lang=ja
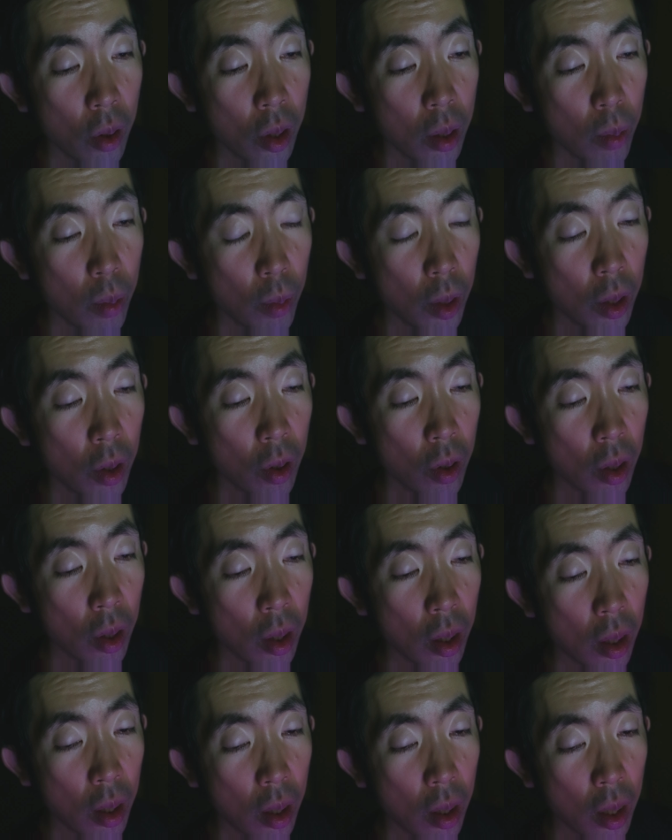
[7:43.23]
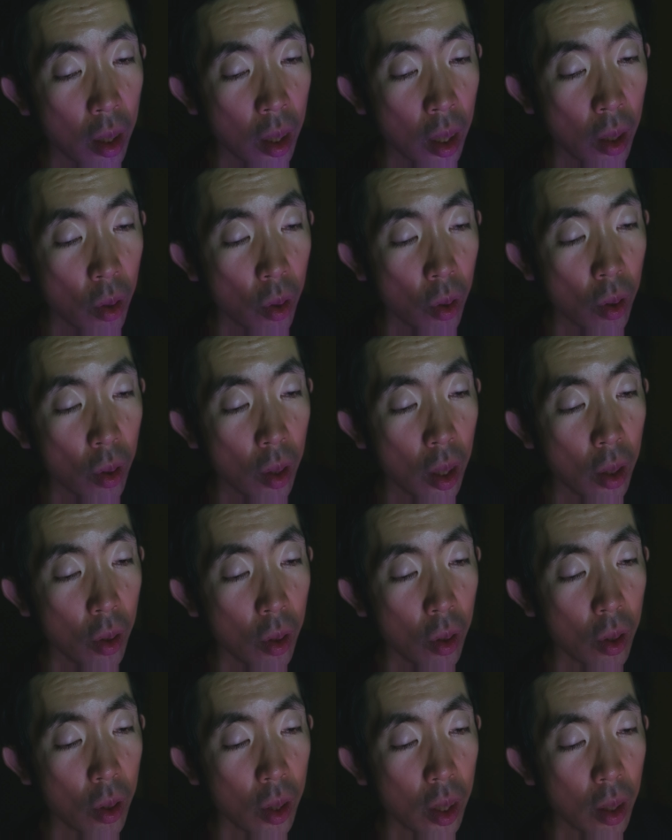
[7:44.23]
島にいる霊能
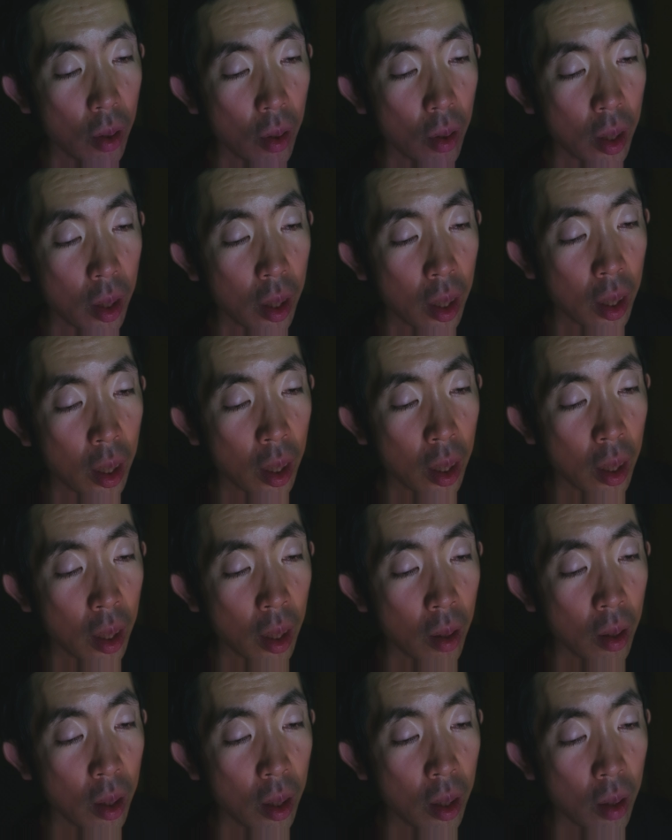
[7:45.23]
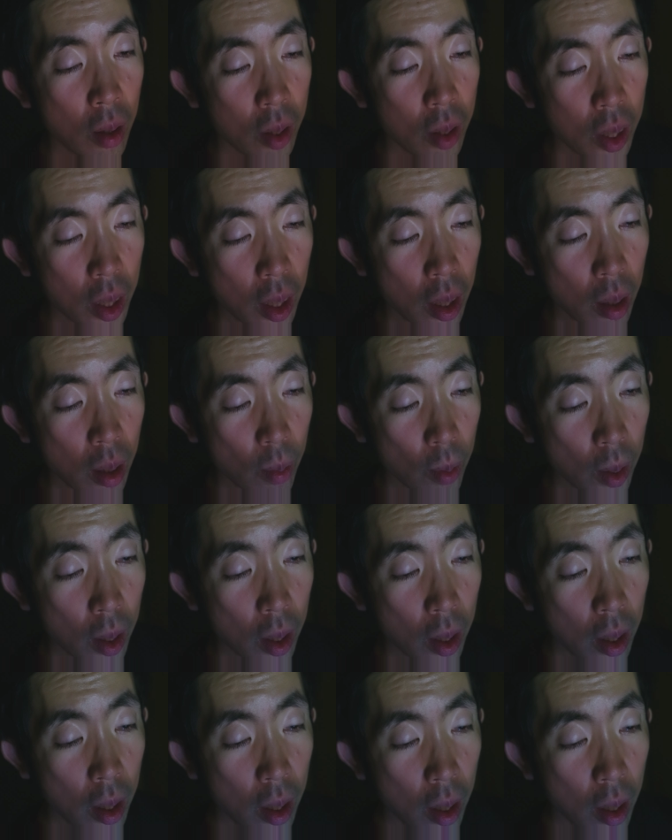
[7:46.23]
力者の方に電話したならば、